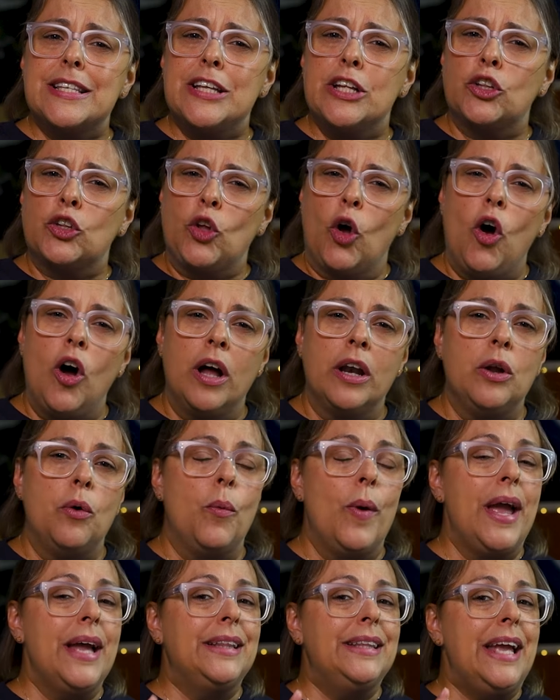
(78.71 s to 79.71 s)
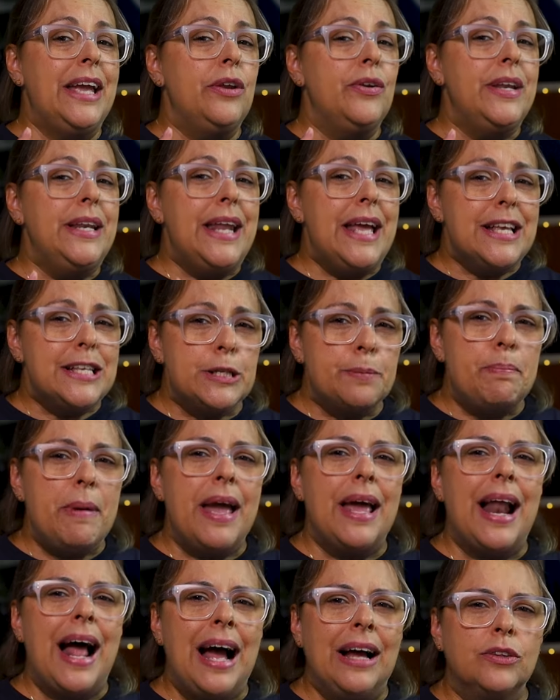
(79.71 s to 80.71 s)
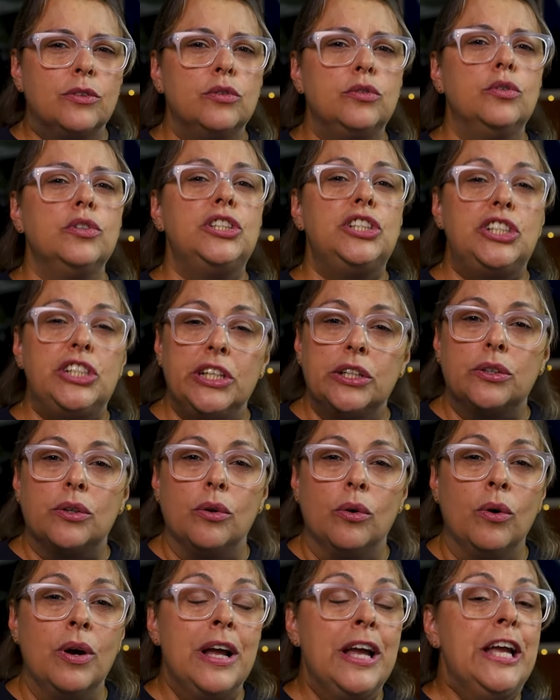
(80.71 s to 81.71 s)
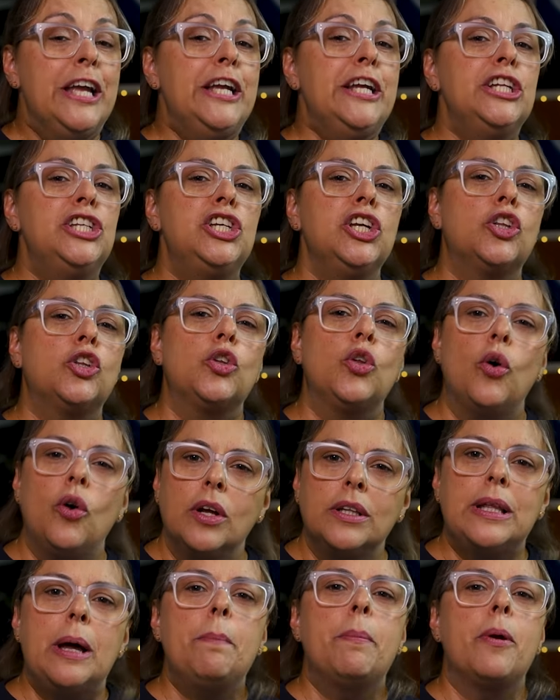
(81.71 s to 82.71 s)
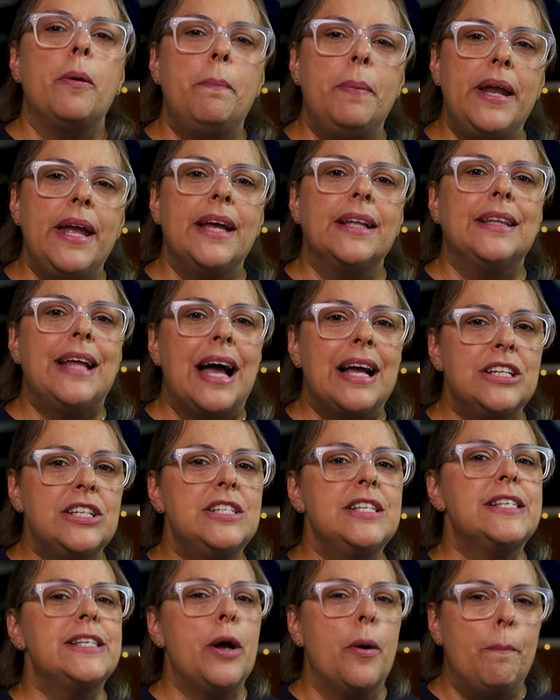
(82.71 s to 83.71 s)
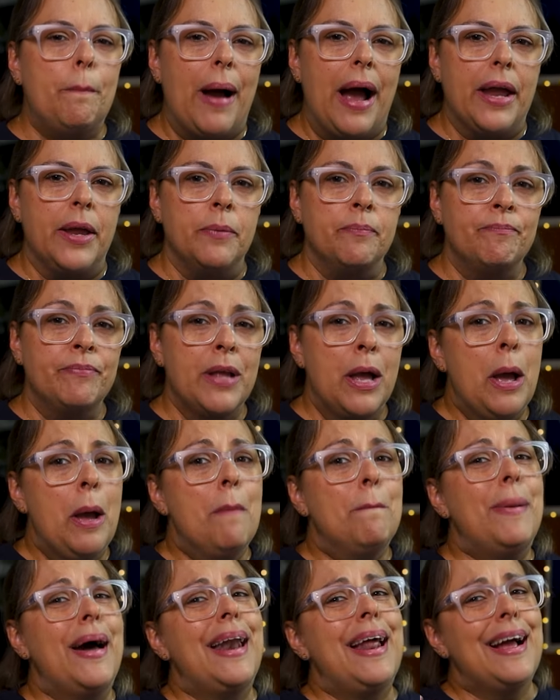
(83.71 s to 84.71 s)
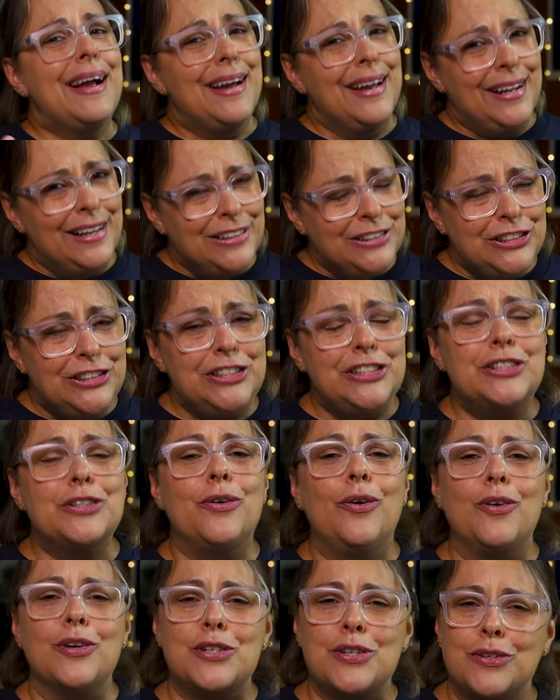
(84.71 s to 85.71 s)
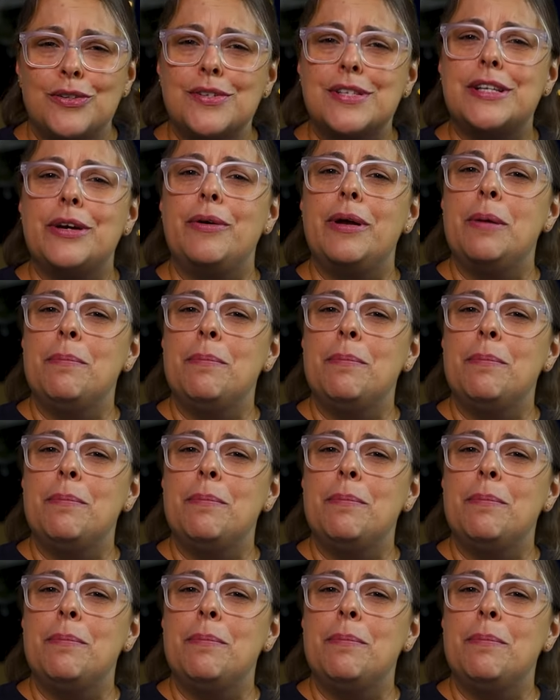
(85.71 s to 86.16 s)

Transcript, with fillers: se torna o herdeiro inesperado do título e de toda a propriedade de seu pai para grande desgosto do seu